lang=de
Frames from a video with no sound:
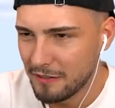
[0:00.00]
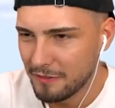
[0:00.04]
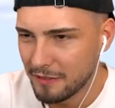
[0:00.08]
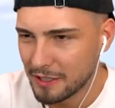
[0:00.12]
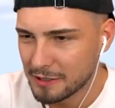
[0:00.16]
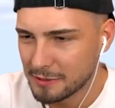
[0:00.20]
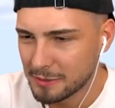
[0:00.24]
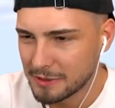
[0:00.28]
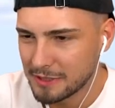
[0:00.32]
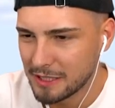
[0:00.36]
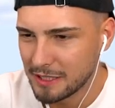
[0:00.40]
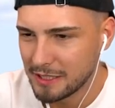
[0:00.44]

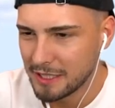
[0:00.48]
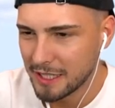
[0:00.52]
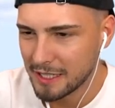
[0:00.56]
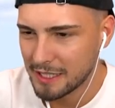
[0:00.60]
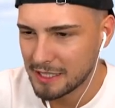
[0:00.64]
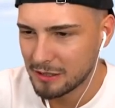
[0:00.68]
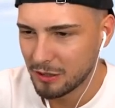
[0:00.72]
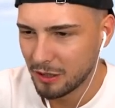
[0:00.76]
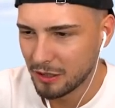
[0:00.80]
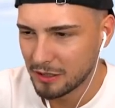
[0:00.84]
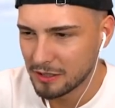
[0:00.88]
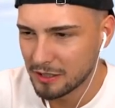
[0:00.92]
Was passiert
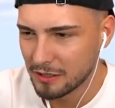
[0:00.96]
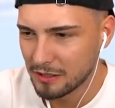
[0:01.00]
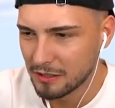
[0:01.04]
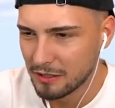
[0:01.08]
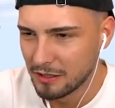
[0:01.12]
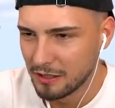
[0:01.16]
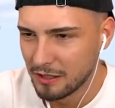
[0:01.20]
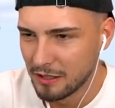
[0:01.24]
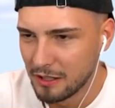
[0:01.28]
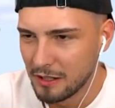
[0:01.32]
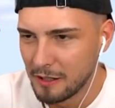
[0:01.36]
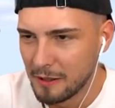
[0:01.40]
jetzt, Leute?
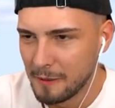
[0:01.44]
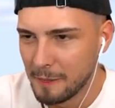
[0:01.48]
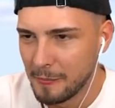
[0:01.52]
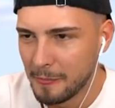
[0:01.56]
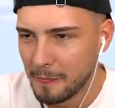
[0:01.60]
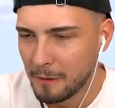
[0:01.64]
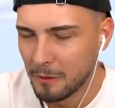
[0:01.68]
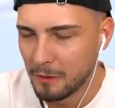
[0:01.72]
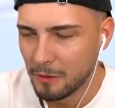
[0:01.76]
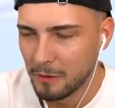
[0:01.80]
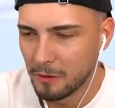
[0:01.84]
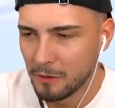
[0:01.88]

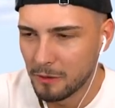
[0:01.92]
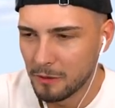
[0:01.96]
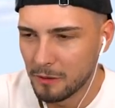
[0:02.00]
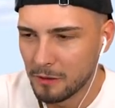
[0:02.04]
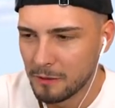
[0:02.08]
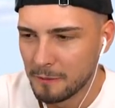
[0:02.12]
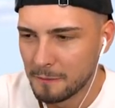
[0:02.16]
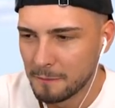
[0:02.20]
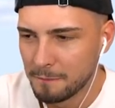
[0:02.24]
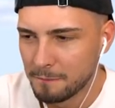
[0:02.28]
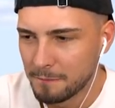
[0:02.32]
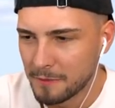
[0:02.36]
Oh oh.
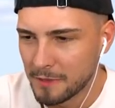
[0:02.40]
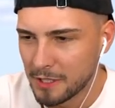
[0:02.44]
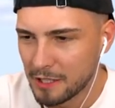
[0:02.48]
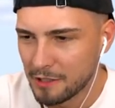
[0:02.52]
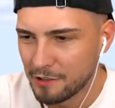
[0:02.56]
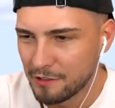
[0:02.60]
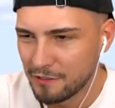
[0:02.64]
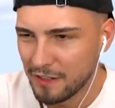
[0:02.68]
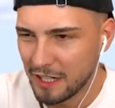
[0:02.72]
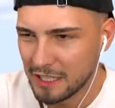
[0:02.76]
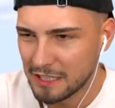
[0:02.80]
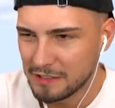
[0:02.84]

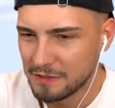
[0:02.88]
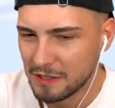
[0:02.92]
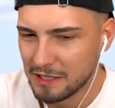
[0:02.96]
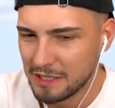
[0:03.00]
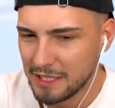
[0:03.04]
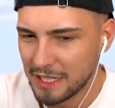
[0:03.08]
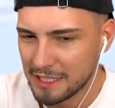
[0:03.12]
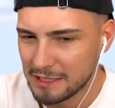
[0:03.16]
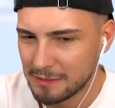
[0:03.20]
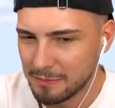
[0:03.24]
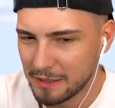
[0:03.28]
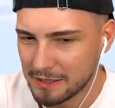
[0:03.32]
Was wird
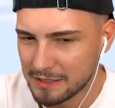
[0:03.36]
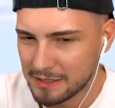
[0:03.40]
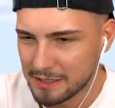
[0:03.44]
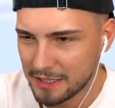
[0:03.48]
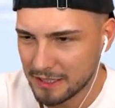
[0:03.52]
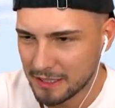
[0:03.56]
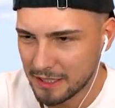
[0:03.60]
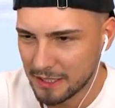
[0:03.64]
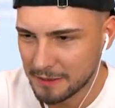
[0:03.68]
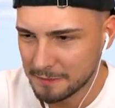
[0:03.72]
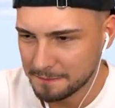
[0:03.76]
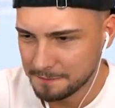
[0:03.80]
jetzt
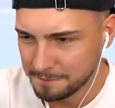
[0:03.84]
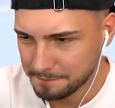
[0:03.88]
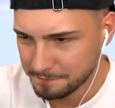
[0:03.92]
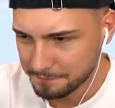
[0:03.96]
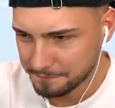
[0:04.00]
passieren?